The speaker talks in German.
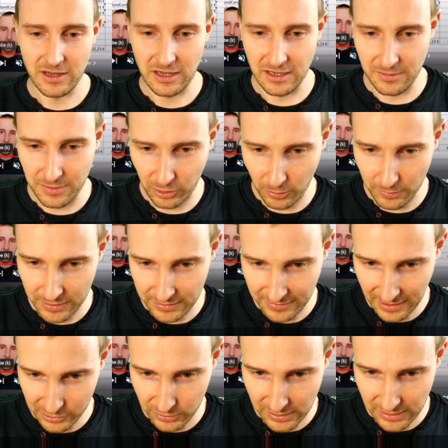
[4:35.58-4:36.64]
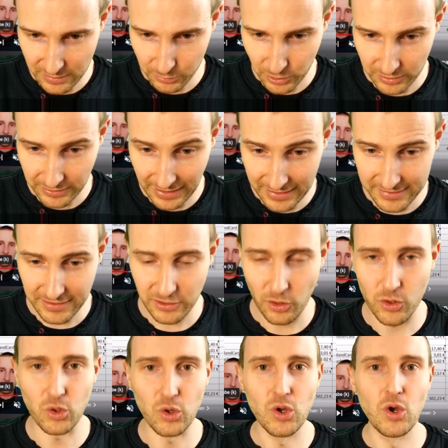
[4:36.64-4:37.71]
bekomme ich jetzt aktuell jeden Monat 30
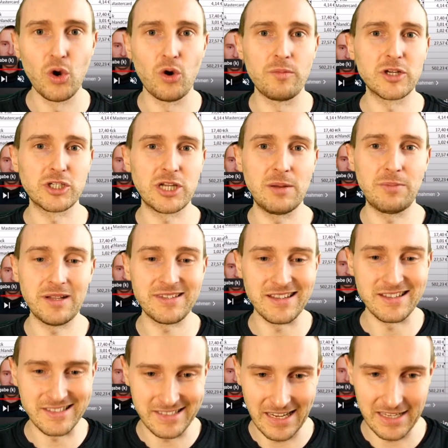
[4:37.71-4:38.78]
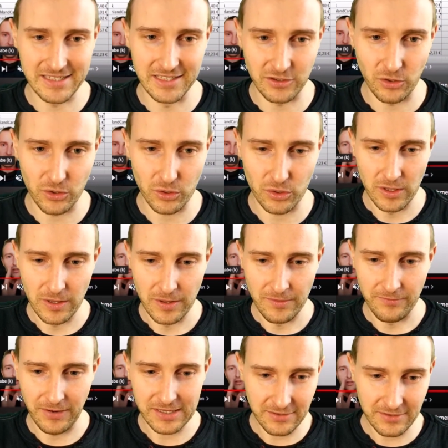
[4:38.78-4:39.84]
Euro und mein Stellplatz 60 Euro,
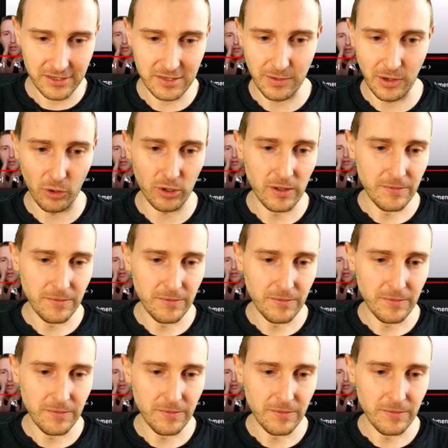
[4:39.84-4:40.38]
weil ich es einfach nicht brauche.